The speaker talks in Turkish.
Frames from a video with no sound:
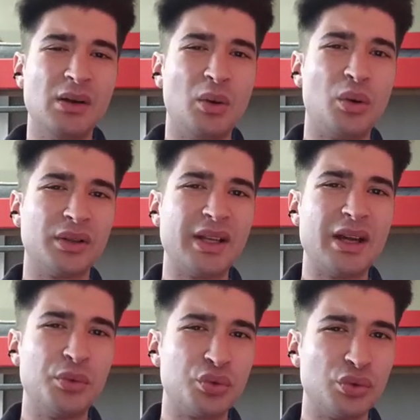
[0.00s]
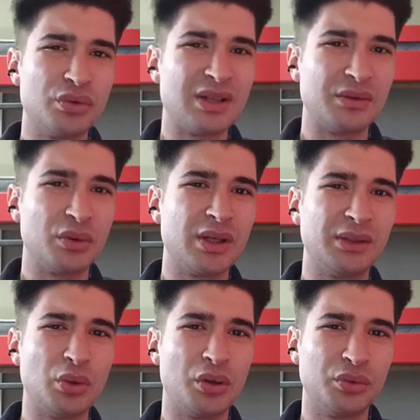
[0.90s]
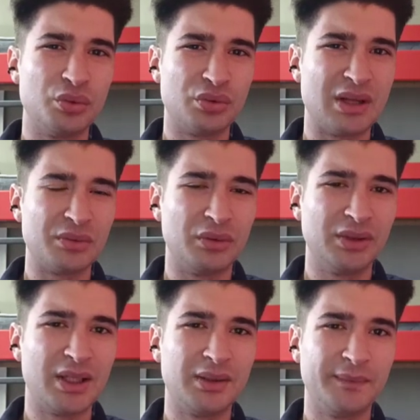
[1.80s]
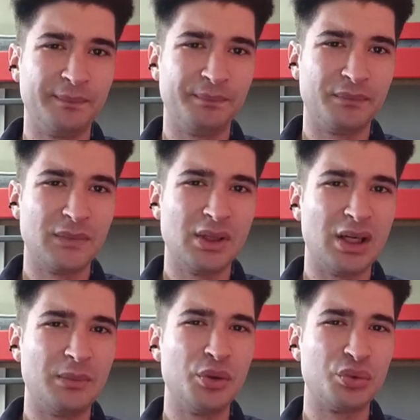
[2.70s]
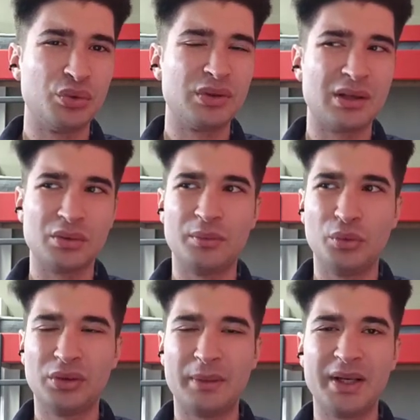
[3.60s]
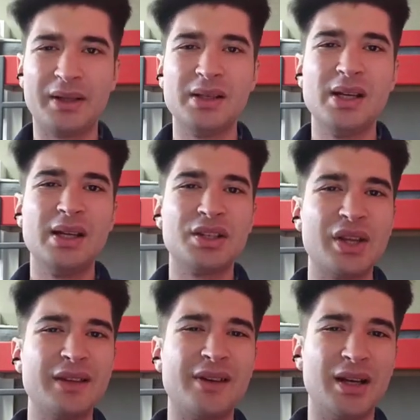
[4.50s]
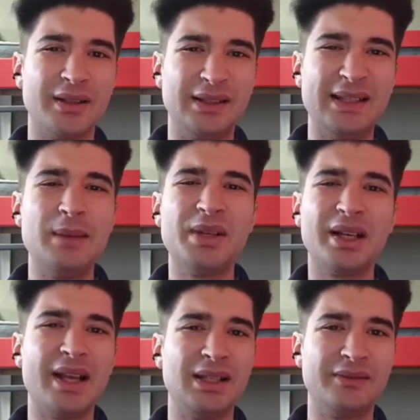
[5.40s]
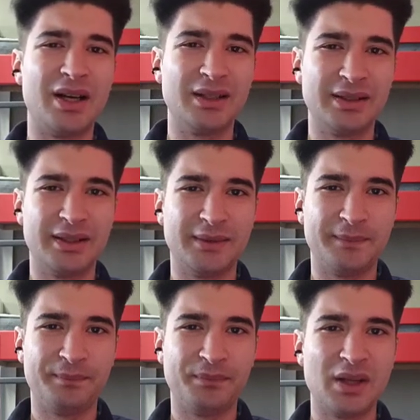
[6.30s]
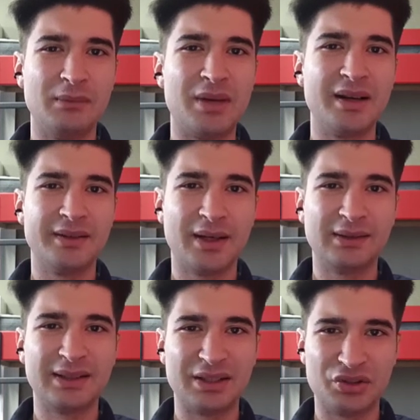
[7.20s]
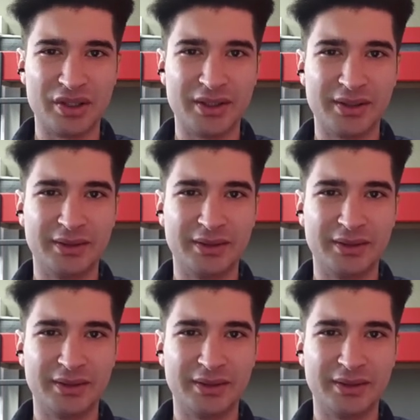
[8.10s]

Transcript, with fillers: Orada ya 3. sezon ya 4. sezonda ama 3. sezon muhtemelen şey vardı, Demir Lady vardı. Margaret Thatcher.